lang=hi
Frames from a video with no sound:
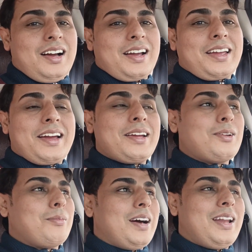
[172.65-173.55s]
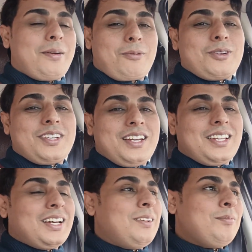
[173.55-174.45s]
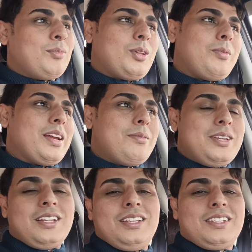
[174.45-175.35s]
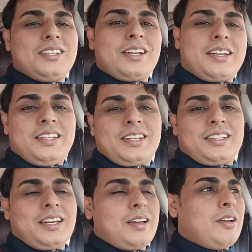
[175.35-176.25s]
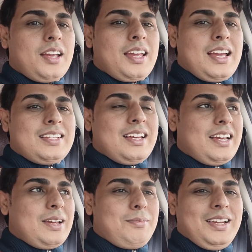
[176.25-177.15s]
आ गया है जो माल आपको चाहिए था तो भाई अभी जल्दी से चल के देखते हैं कैसे आए हैं